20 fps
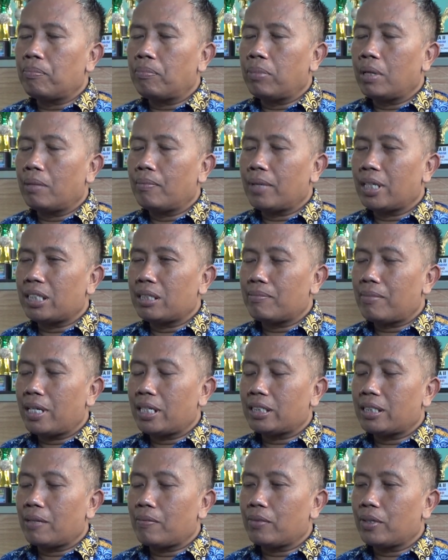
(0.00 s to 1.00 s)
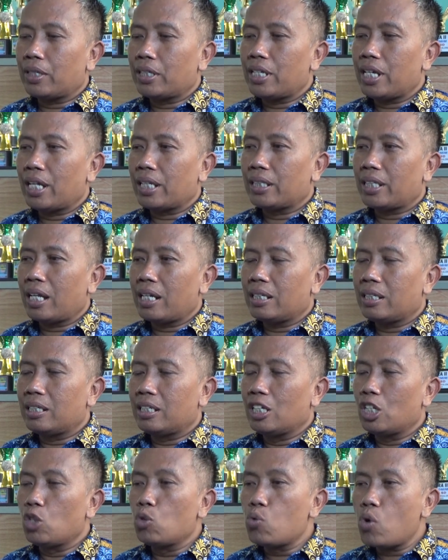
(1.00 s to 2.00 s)
bermacam-macam kegiatan
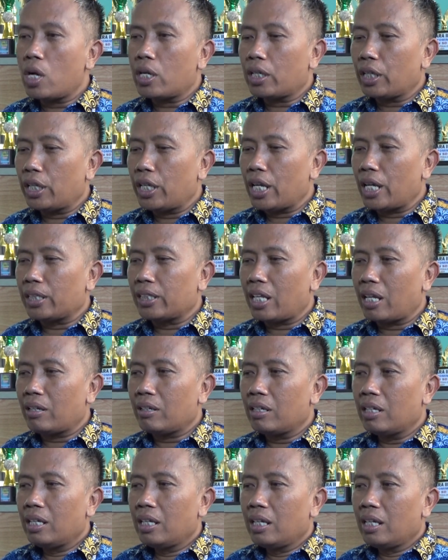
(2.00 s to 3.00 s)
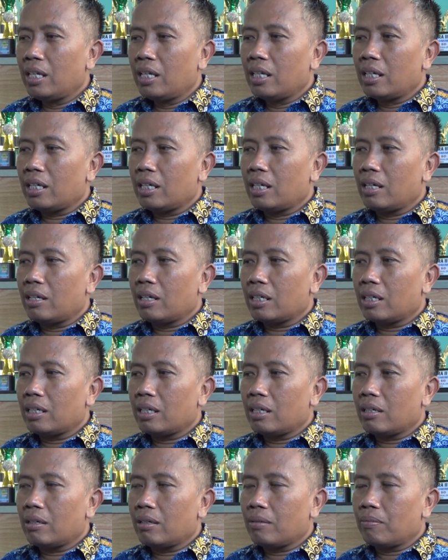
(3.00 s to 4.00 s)
di luar kegiatan uh, eh,
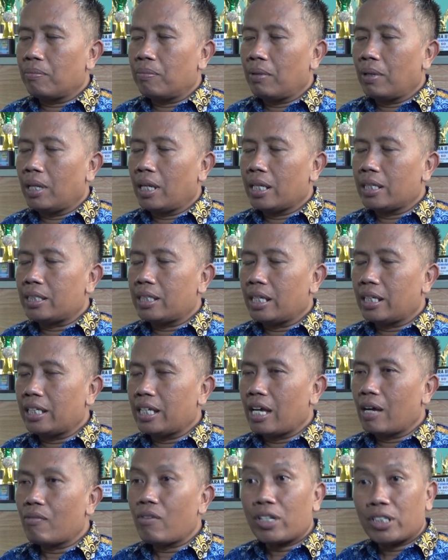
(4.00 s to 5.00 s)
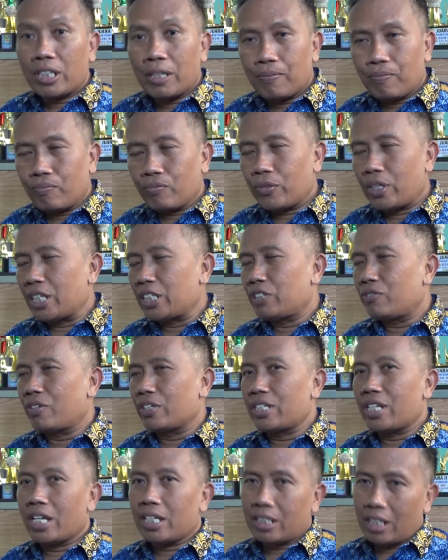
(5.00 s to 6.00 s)
belajar yang wajib yang
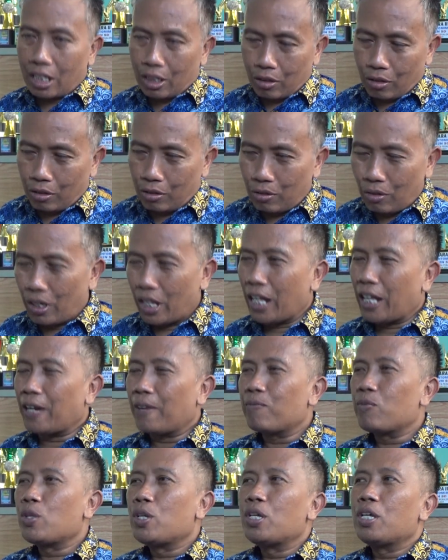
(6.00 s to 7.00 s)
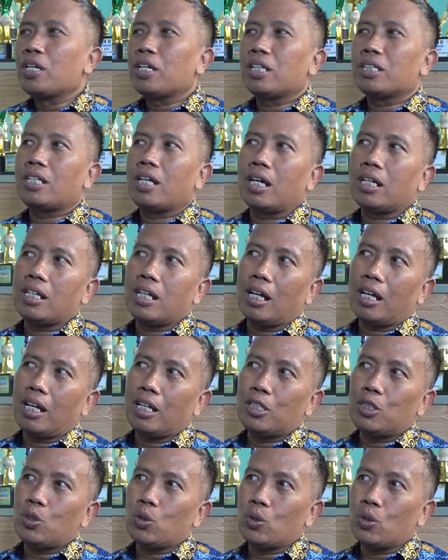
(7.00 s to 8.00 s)
sifatnya ekstrakurikuler kita
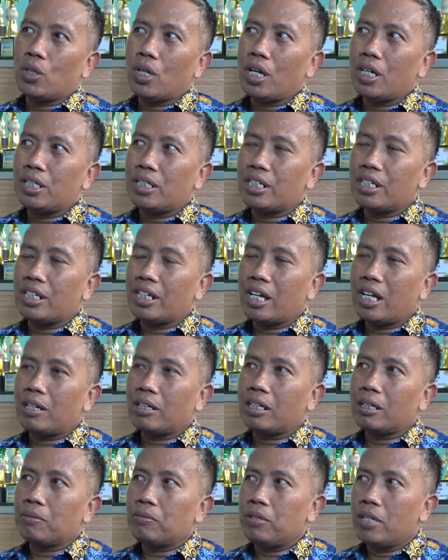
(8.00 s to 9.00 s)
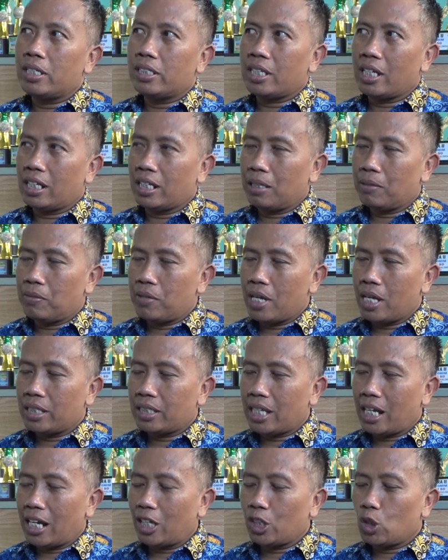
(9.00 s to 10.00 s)
kenalkan juga dengan
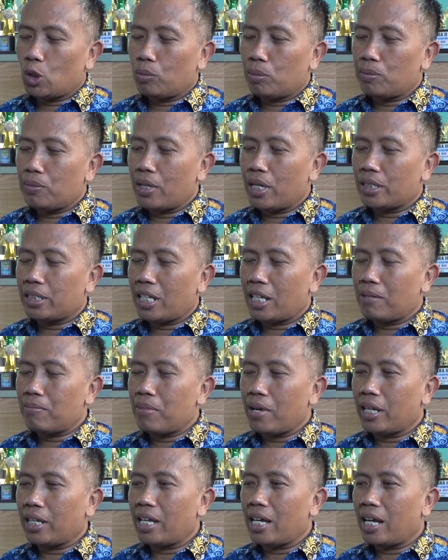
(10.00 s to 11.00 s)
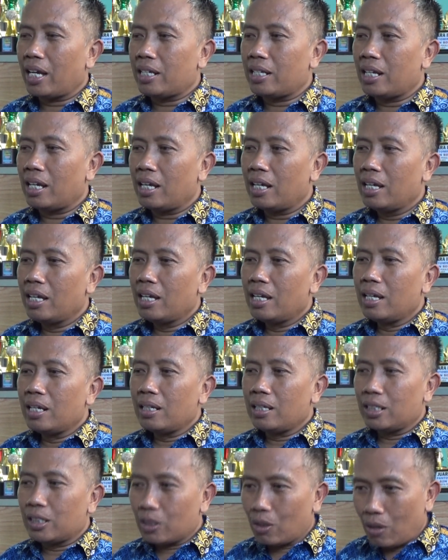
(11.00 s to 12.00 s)
kebiasaan-kebiasaan atau pembiasaan baik yang ada
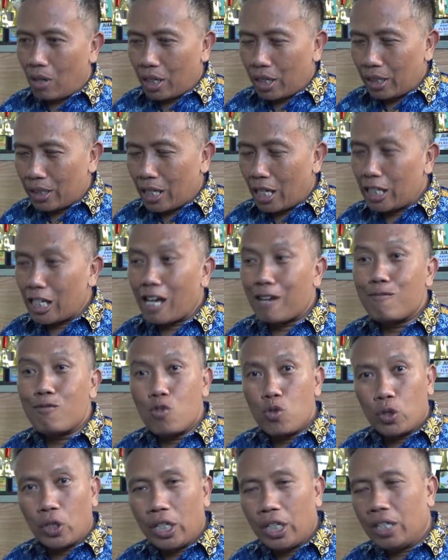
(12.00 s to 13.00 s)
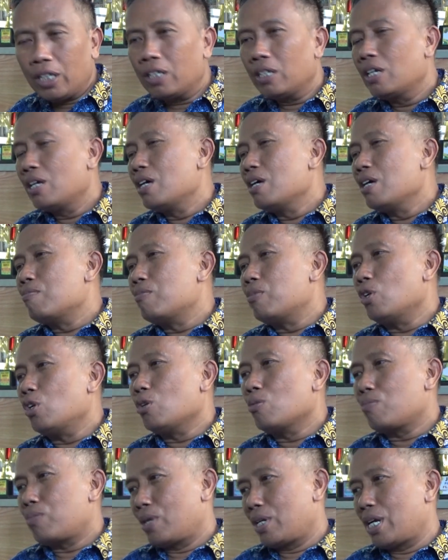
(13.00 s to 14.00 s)
di sekolah kita yang mungkin
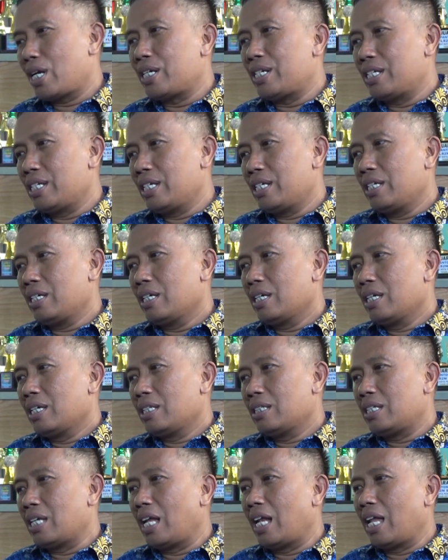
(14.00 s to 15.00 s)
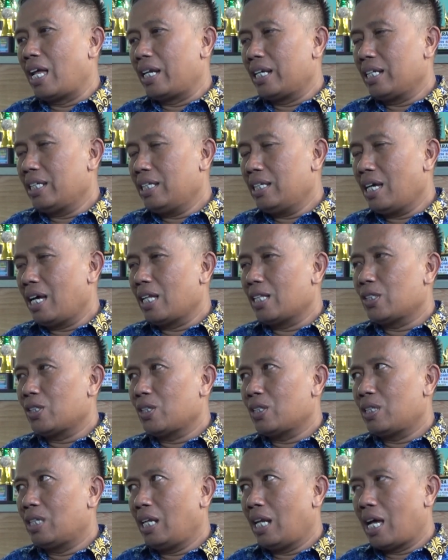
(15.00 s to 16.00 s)
belum pernah dijalani
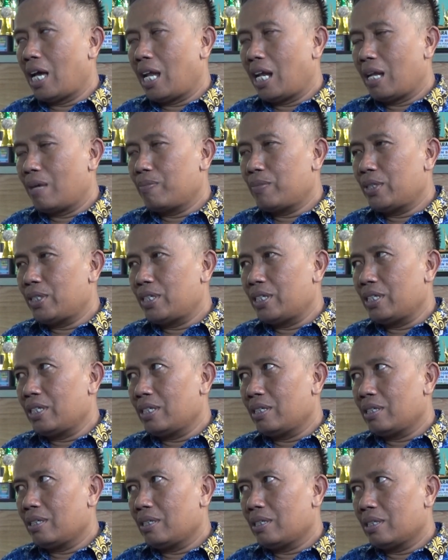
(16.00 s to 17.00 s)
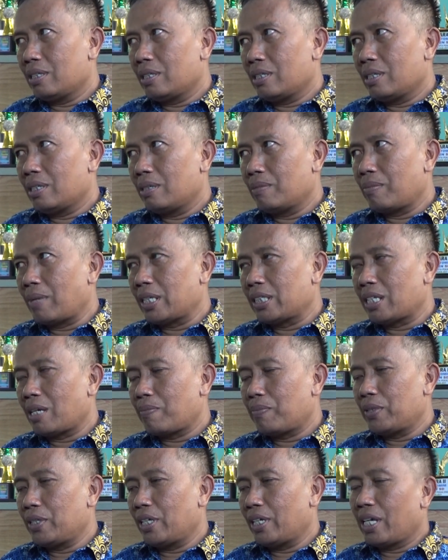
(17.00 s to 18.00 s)
atau dialami di masa
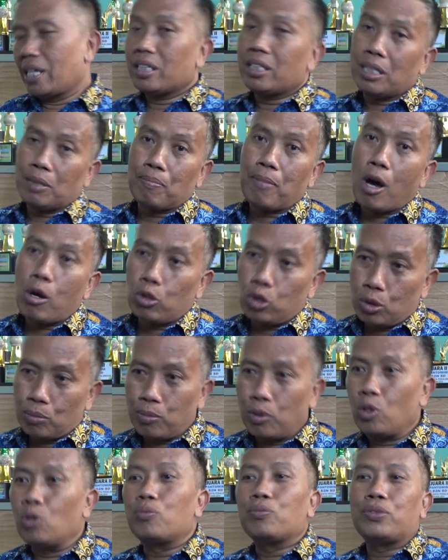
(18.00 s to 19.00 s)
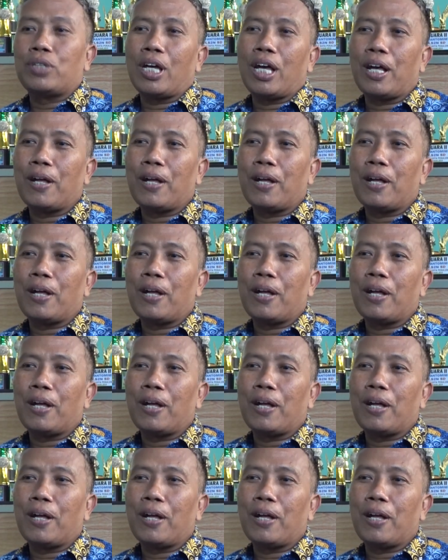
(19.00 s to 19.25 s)
pendidikan di PAUD sebelumnya.